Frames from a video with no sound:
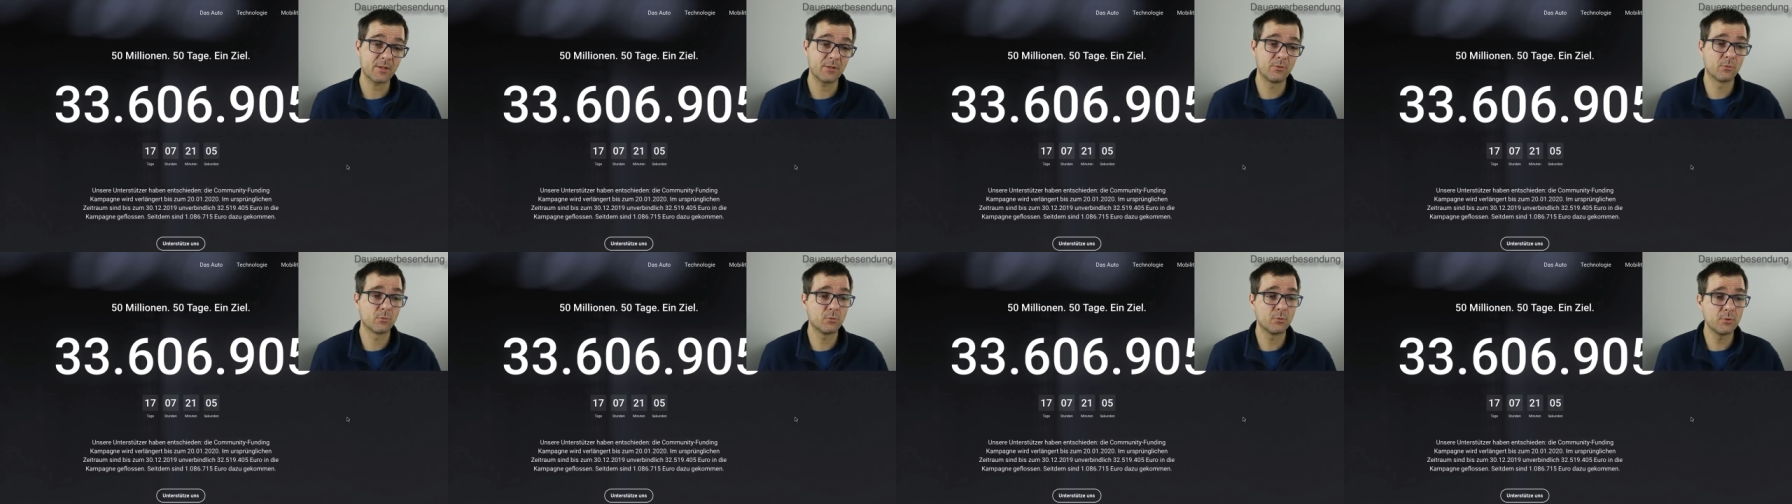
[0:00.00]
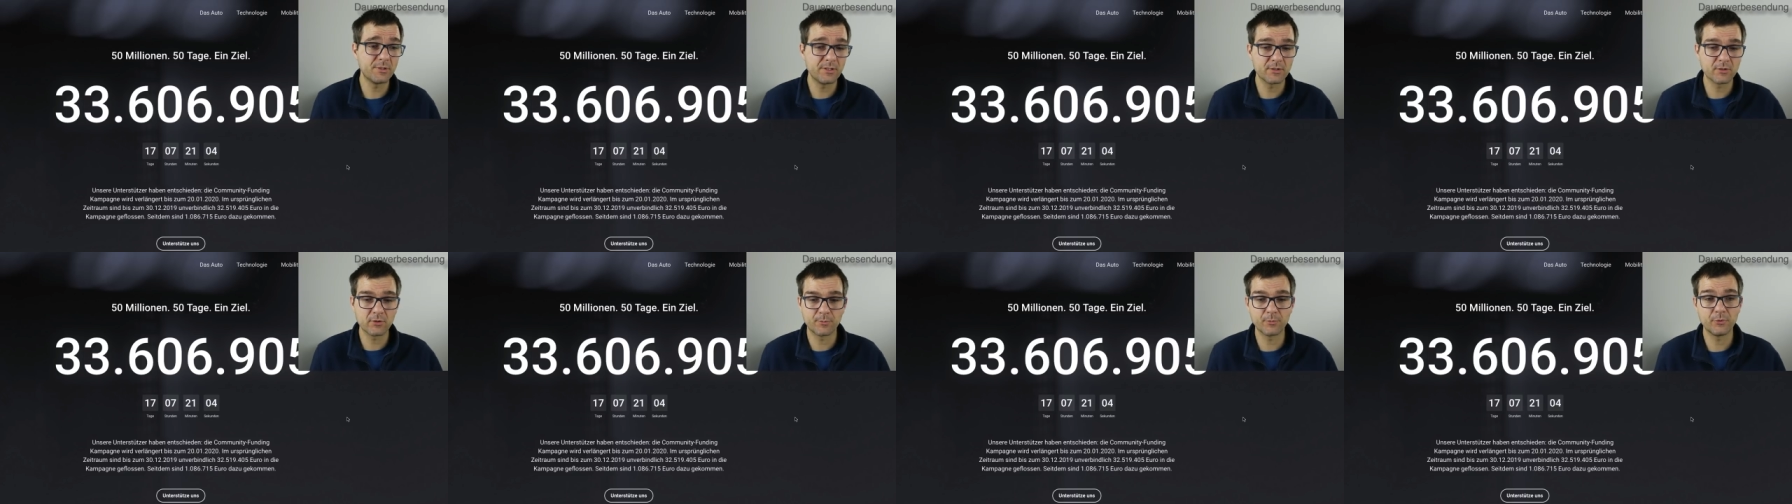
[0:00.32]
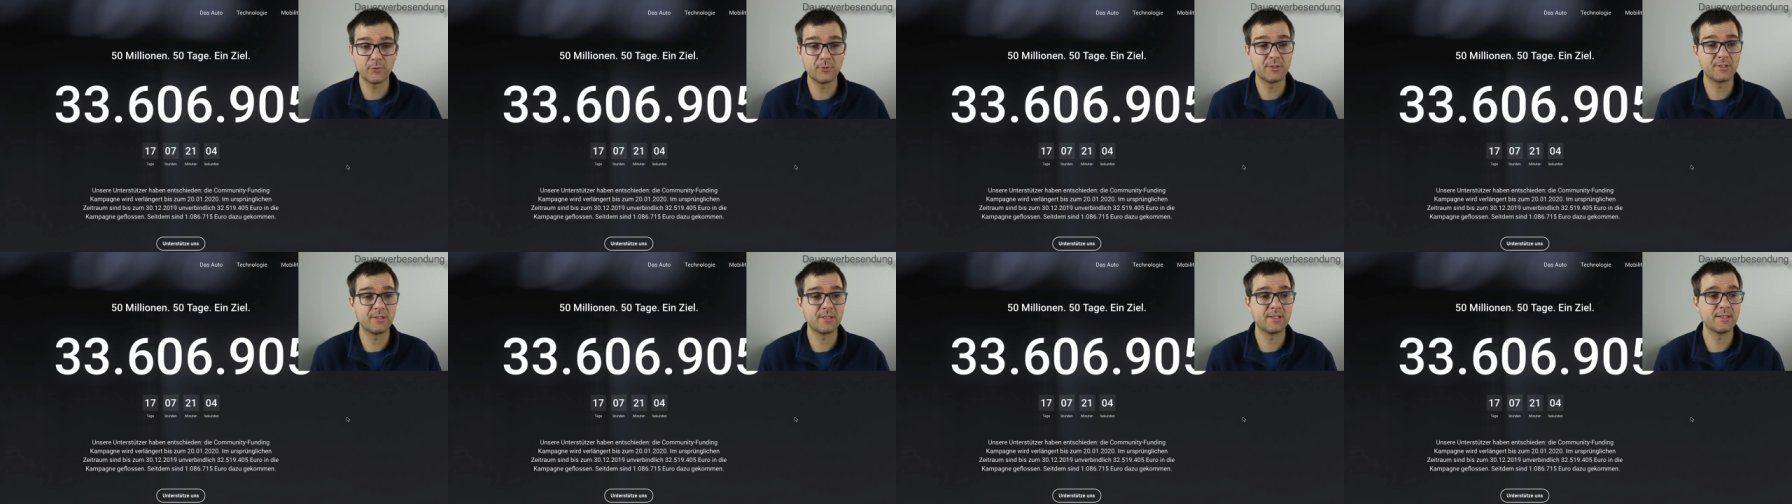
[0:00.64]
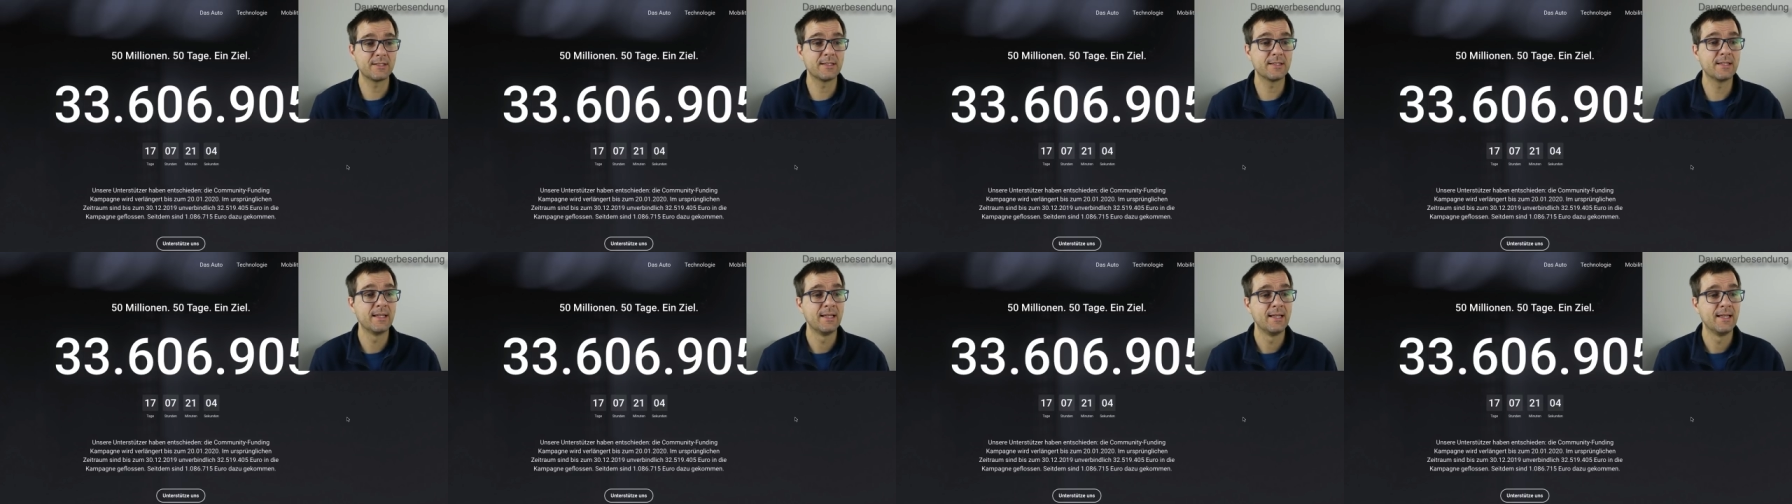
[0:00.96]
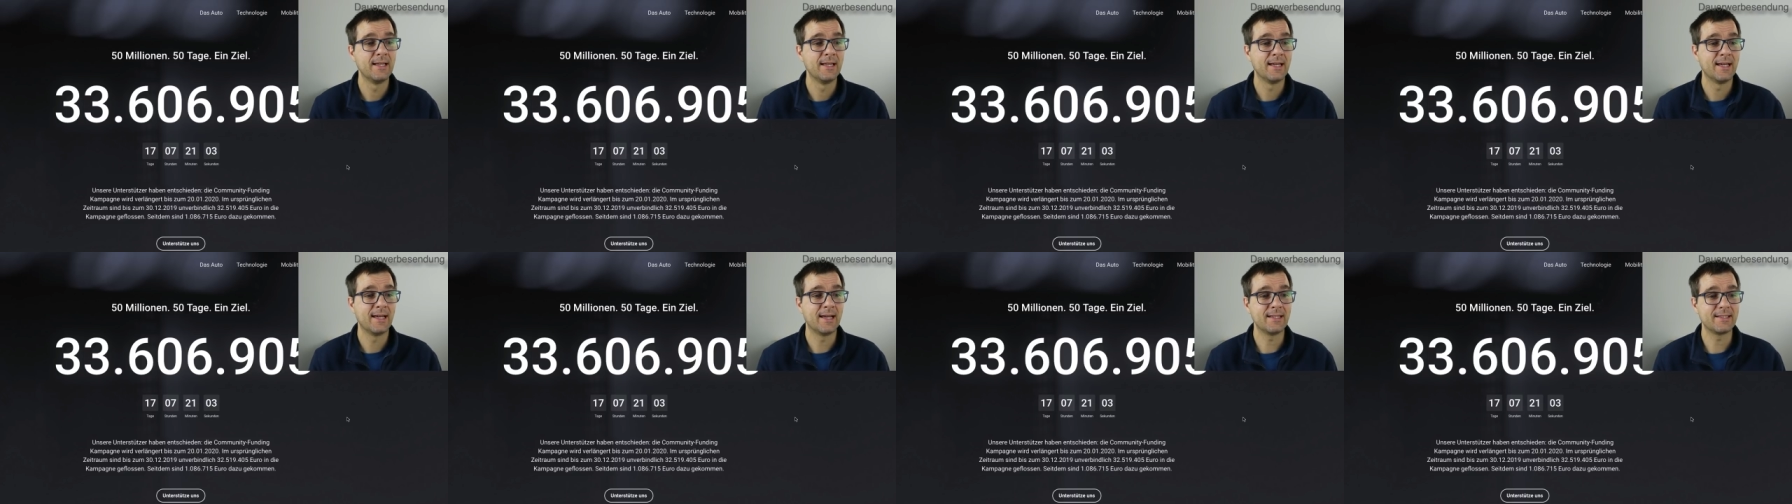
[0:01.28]
Nun gut, die Community
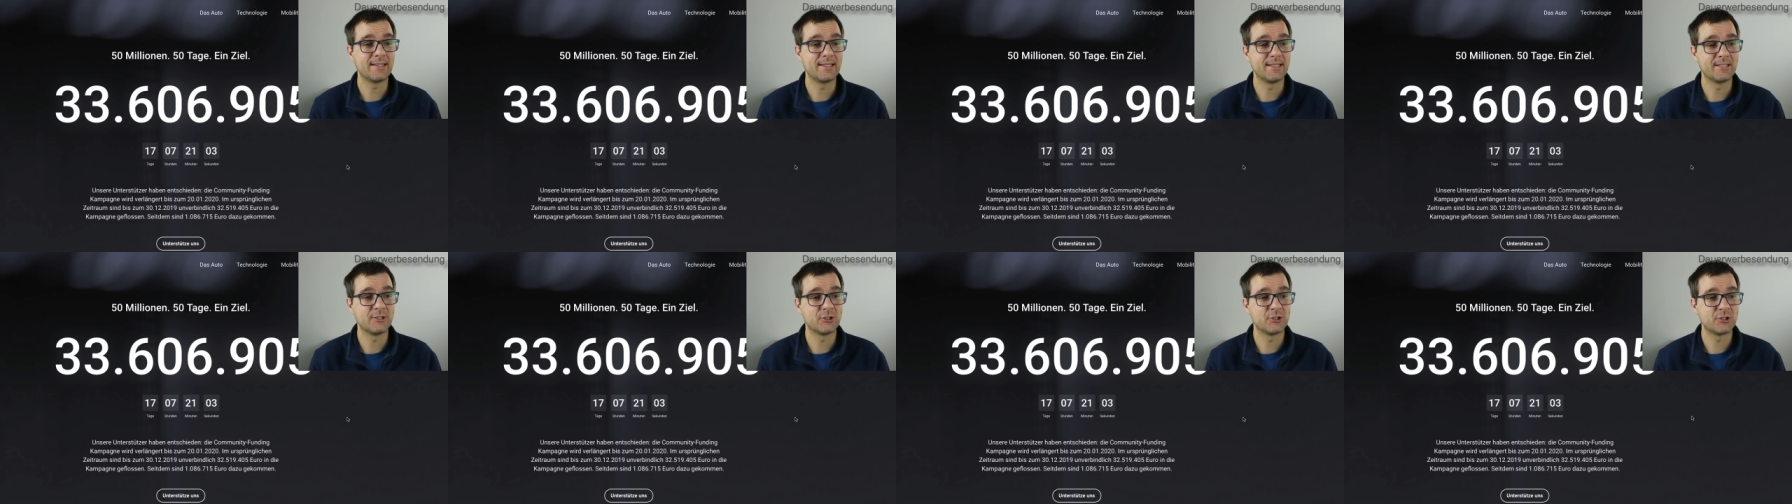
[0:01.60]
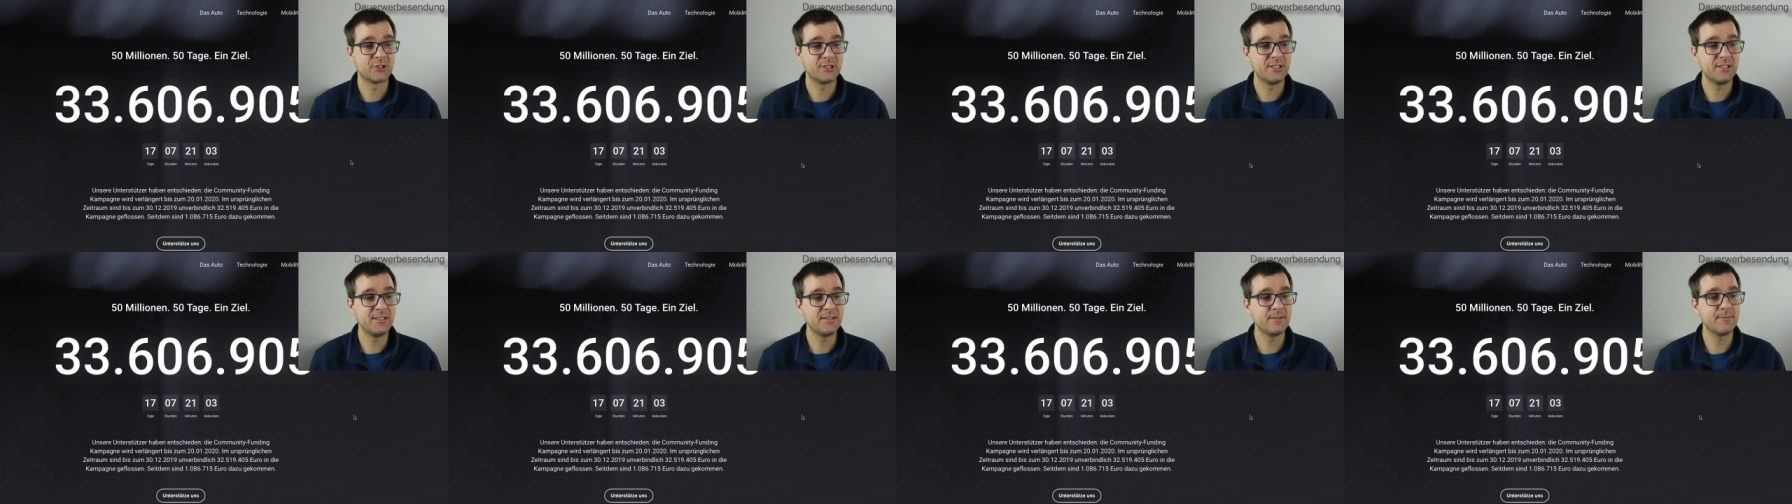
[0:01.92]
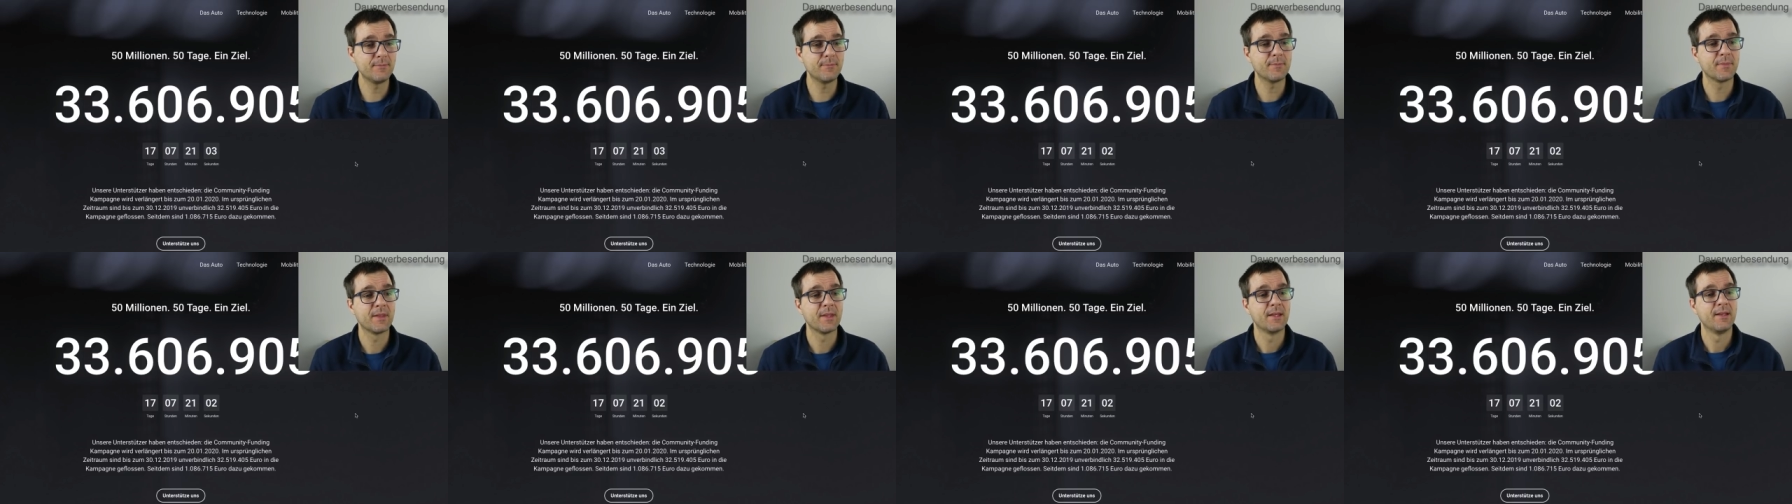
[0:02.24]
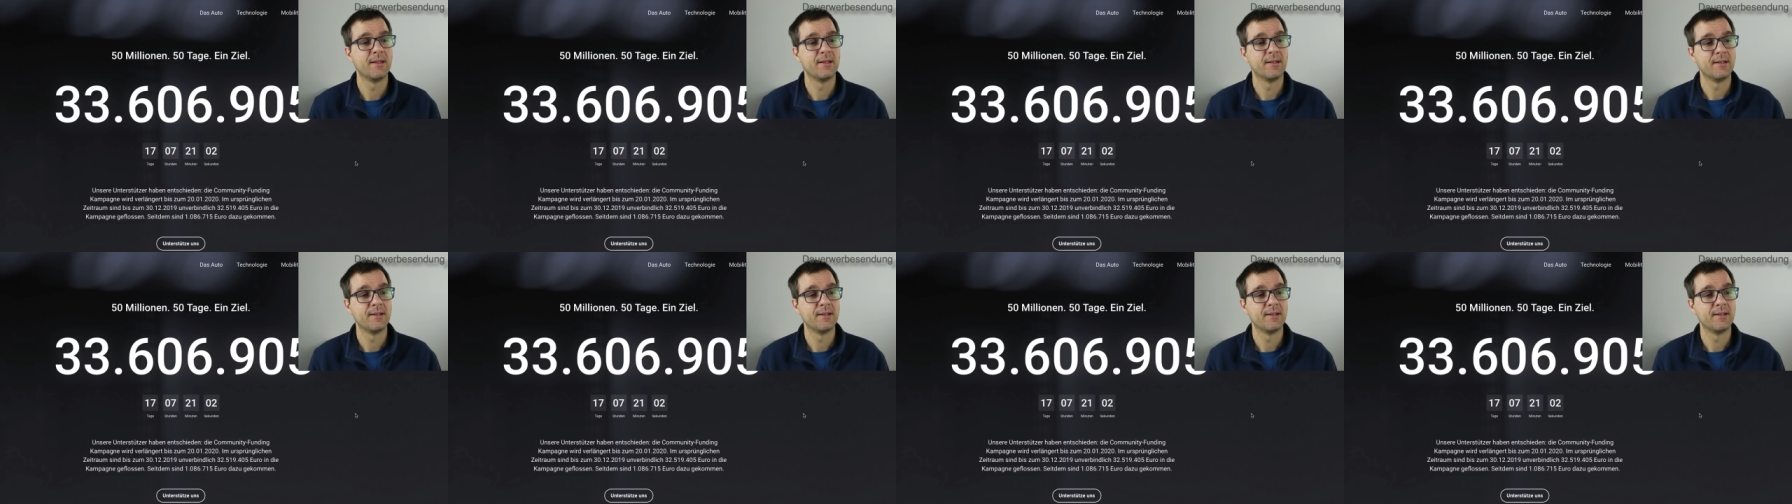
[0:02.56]
hat entschieden,